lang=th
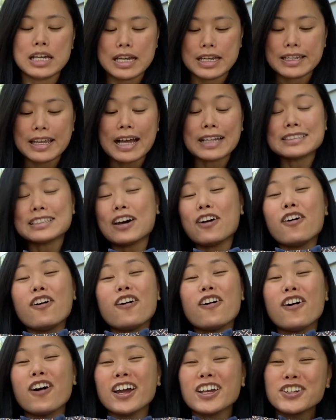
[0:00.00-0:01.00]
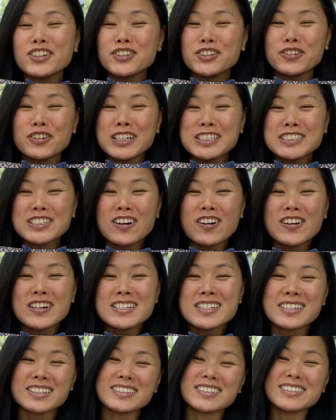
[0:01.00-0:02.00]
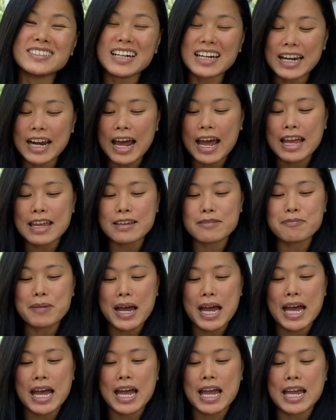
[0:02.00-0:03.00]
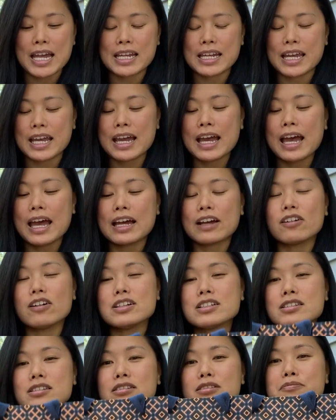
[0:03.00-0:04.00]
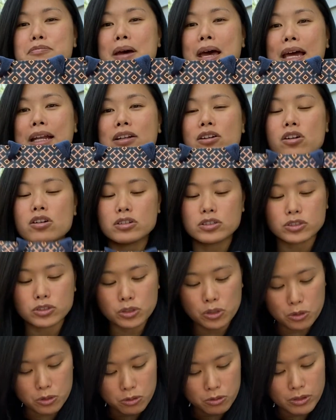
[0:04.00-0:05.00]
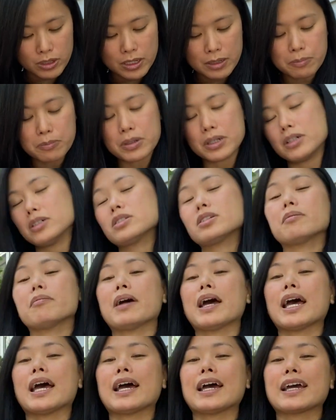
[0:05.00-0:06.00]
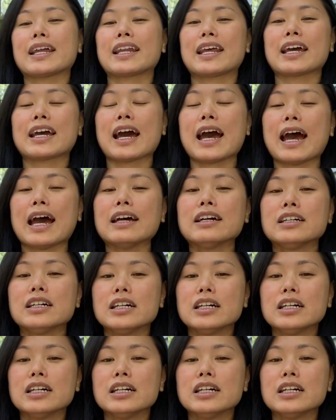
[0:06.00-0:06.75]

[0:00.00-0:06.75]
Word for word: อยากจะฮอให้ดูว่าจอยซื้ออะไรมานะคะ ก็ซื้อแบรนด์ของ Tory Burch มานะคะ